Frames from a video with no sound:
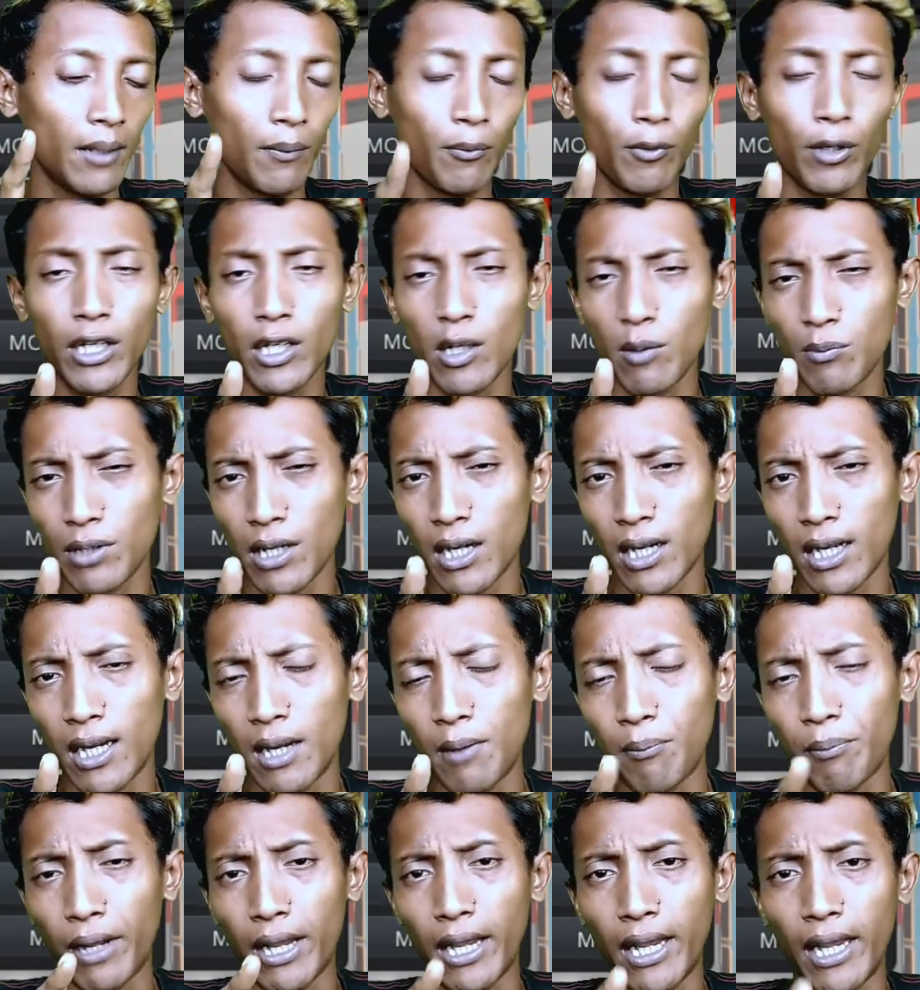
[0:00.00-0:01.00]
nanti mungkin kalau misalnya
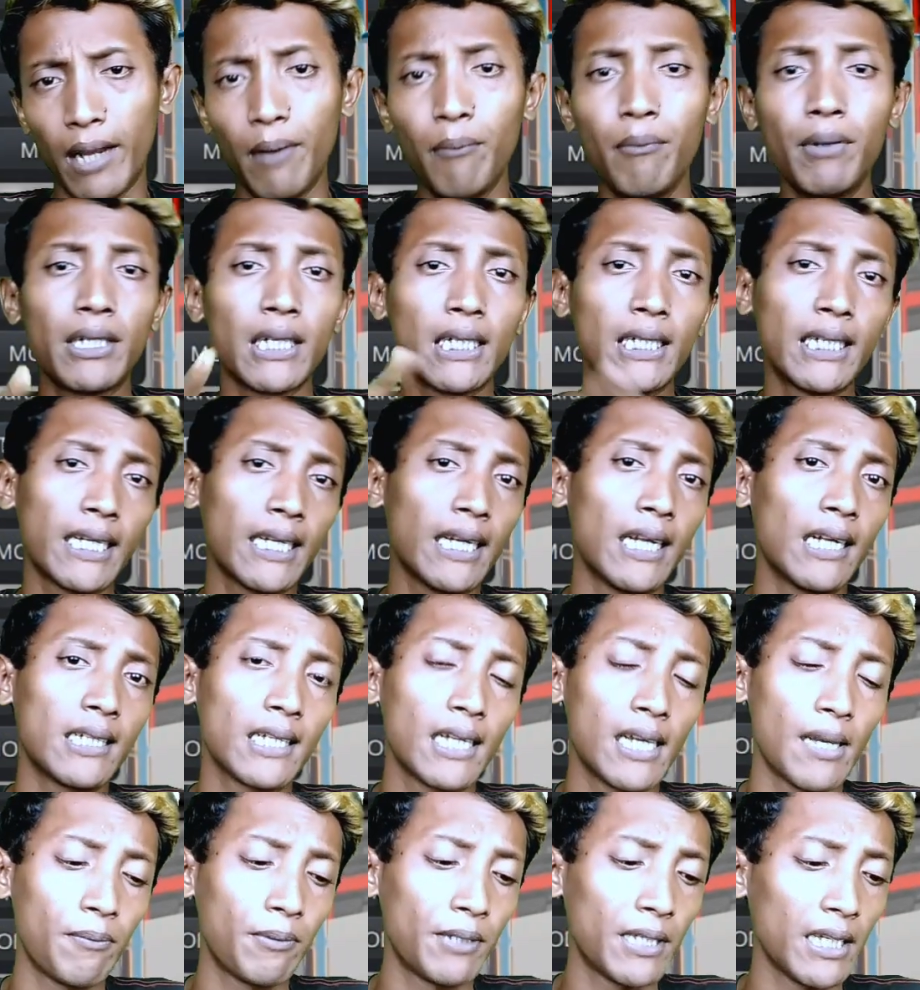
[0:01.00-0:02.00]
kalian pengen bisa cek
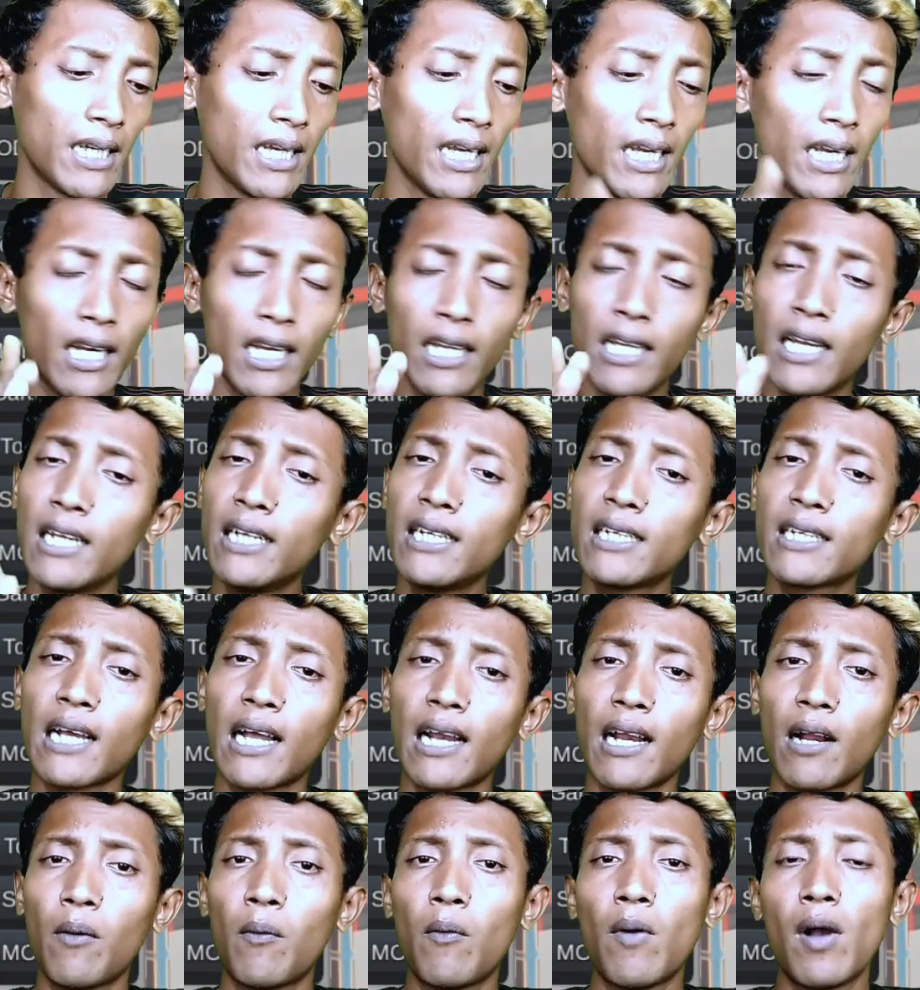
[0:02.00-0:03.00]
deskripsi ini jadi
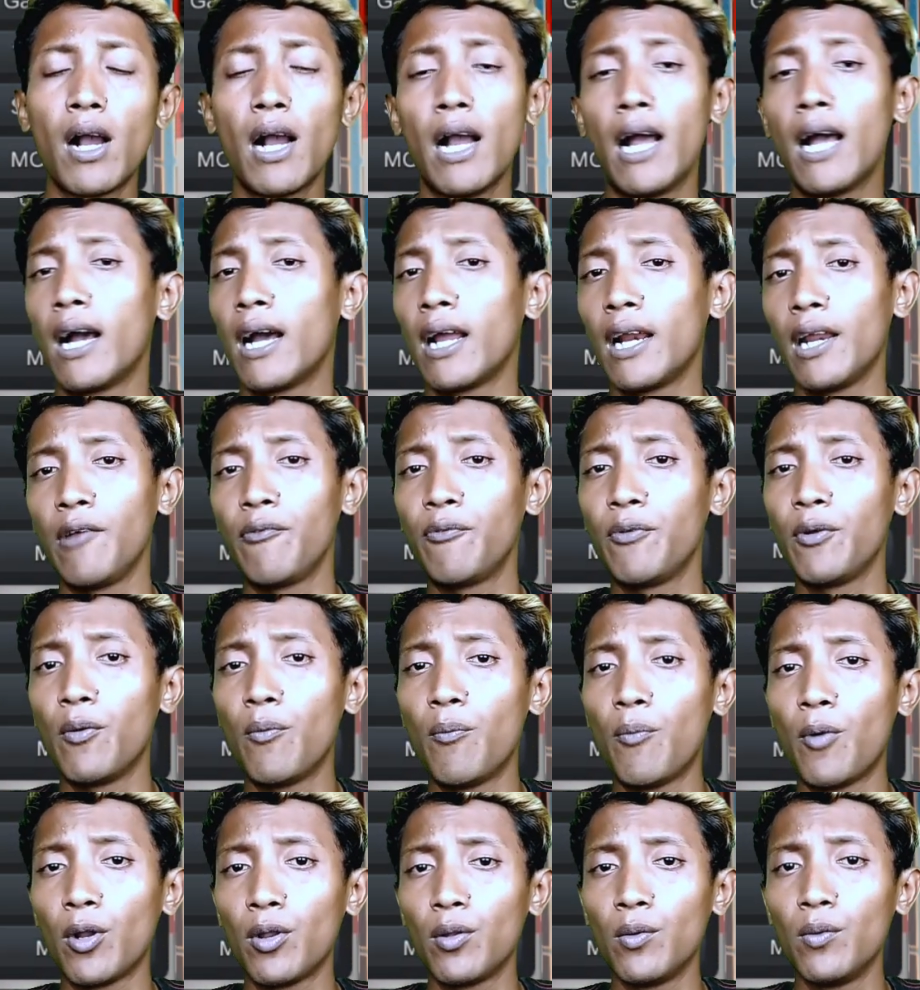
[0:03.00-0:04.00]
sekarang gue nggak nge-review
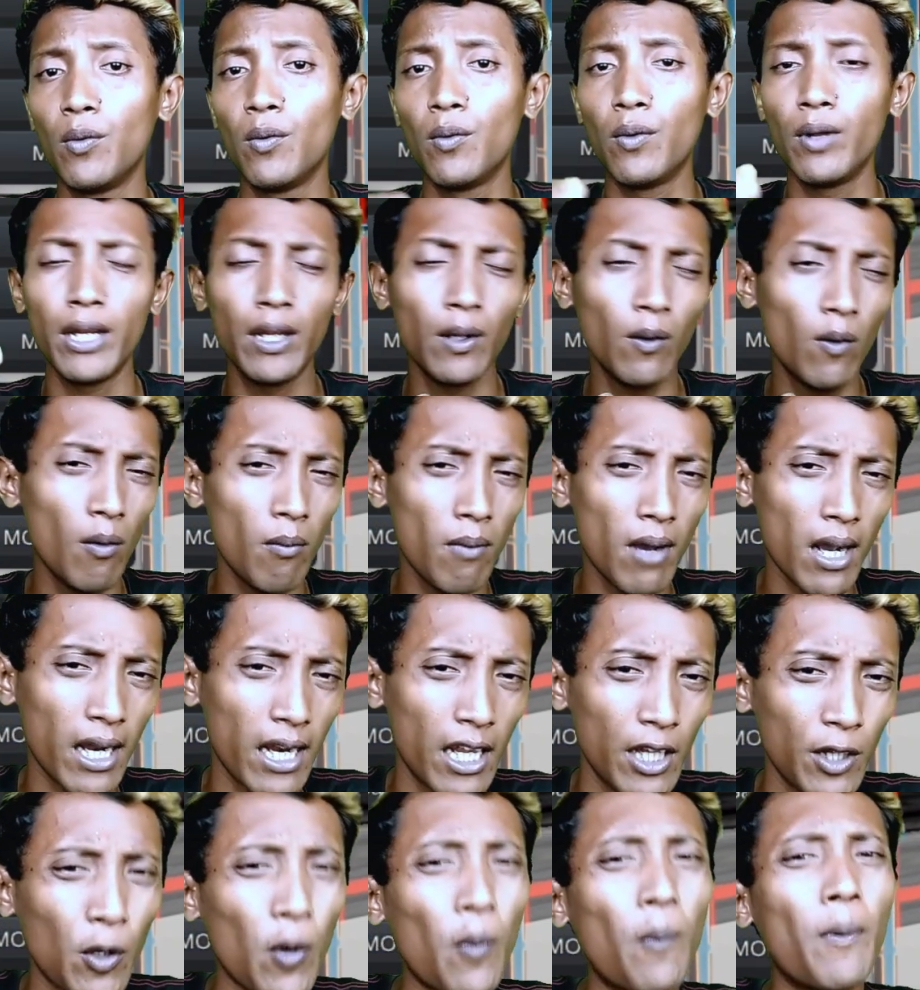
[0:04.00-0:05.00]
mod dulu ini gue
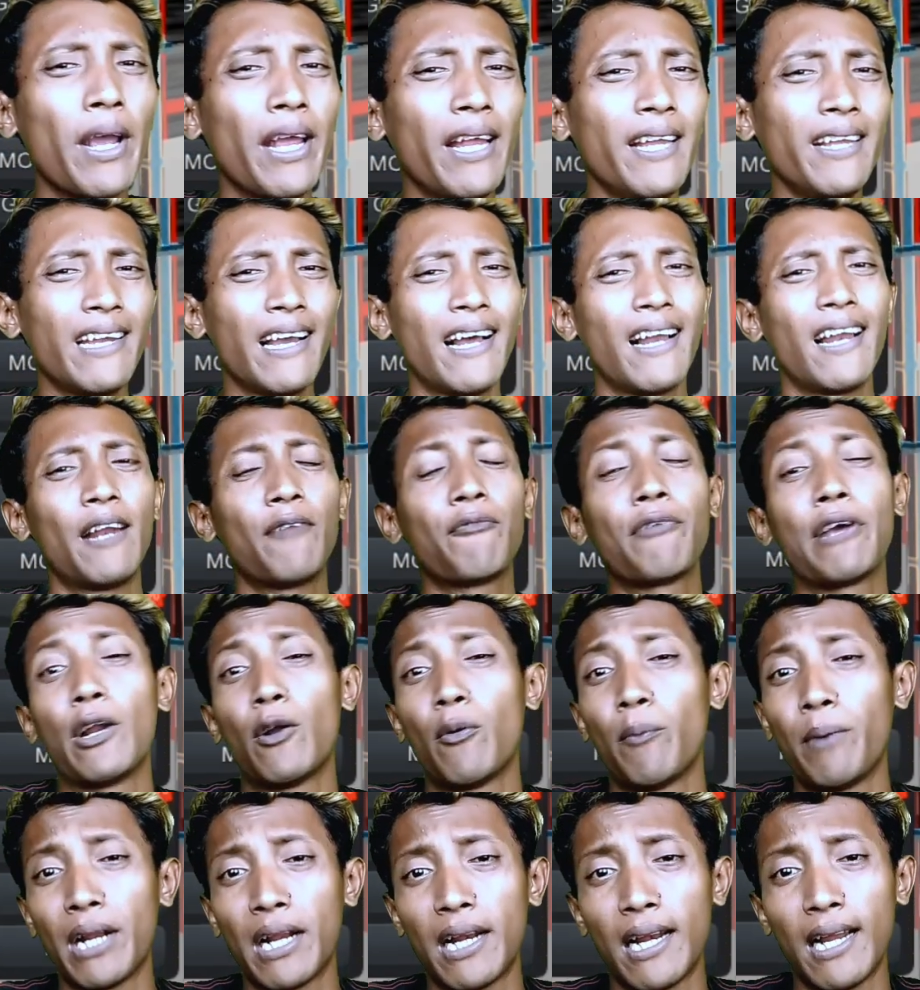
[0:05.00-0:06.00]
bakalan cobain jalan
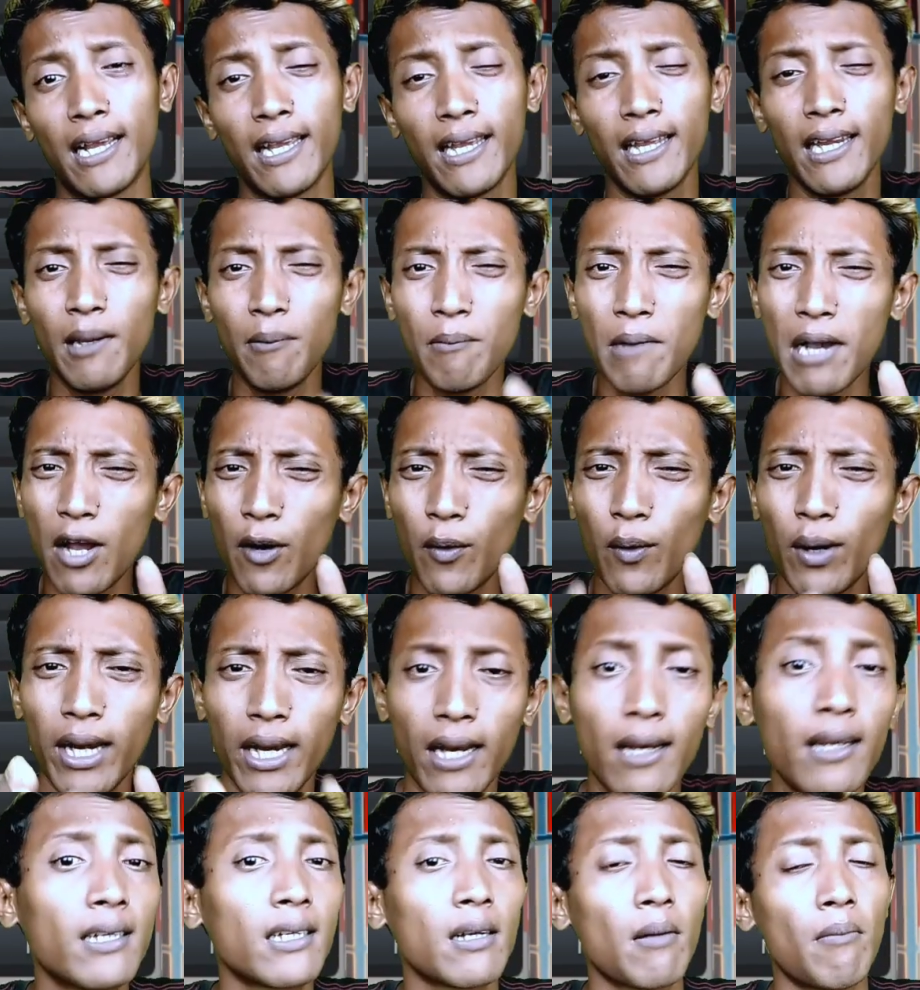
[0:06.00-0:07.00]
fenomenal lagi ini baru
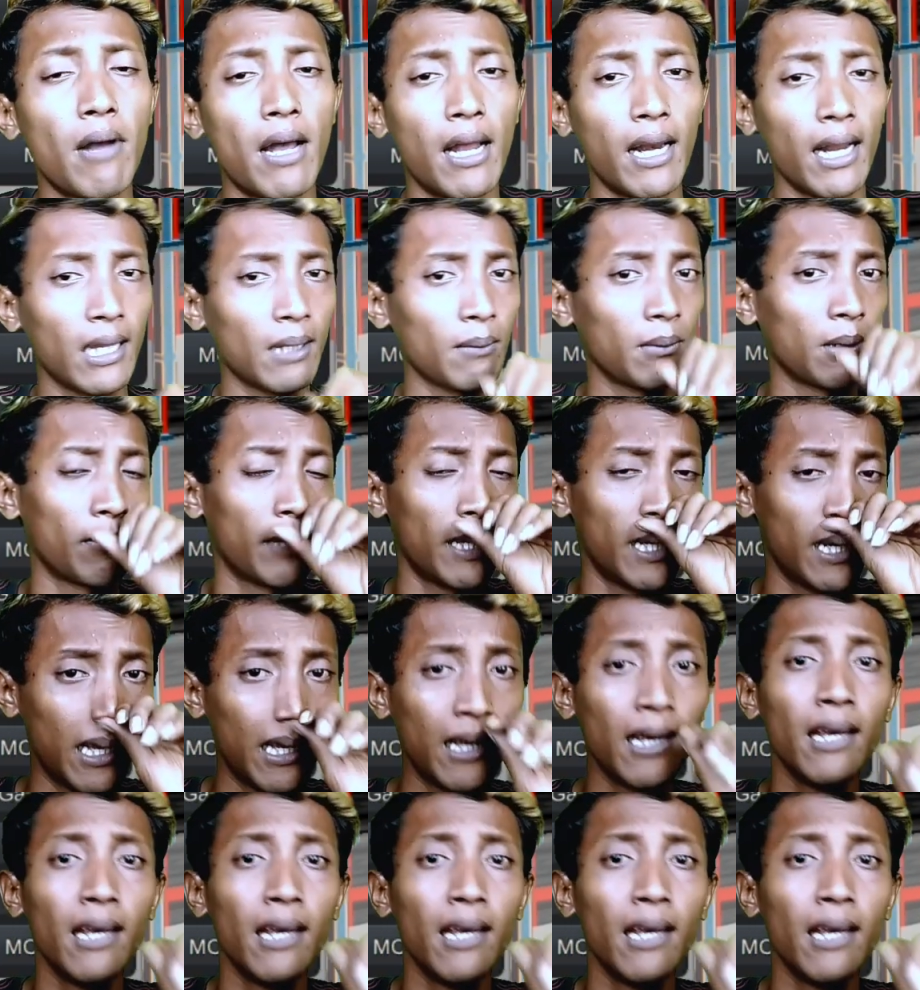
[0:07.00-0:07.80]
rilis kemarin teman-teman